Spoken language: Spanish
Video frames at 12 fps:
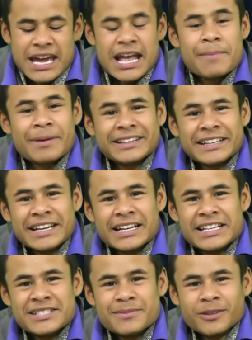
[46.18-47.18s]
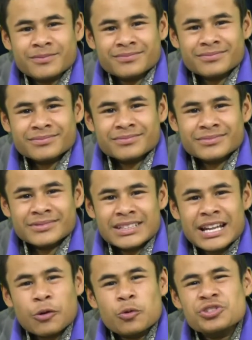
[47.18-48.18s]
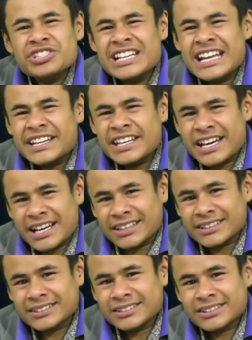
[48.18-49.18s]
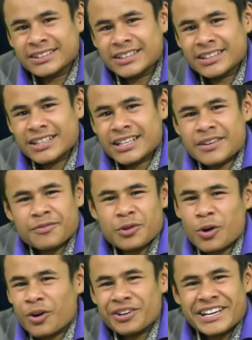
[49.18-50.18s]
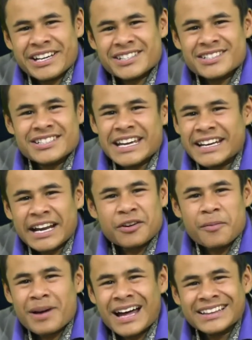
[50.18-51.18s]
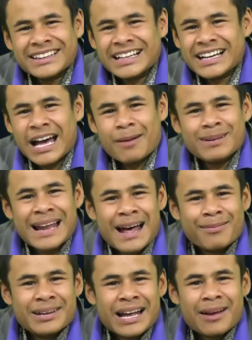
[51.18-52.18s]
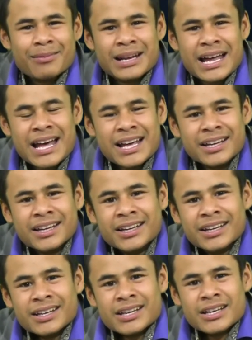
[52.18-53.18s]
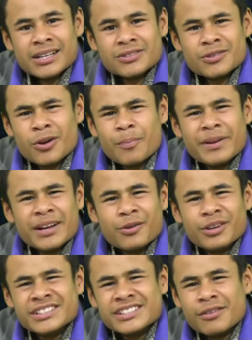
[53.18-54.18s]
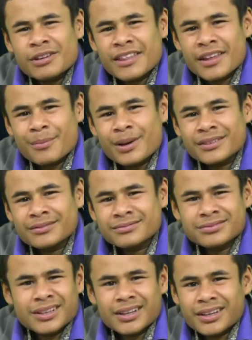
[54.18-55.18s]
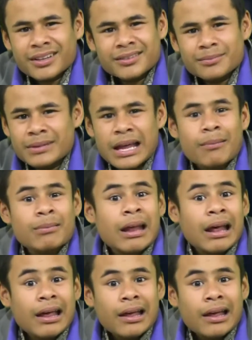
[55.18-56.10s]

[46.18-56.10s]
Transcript: El materialismo, la cursilería, flores, cena romántica, bla, bla, bla. ¿Solo para conquistar una dama? Bla, bla.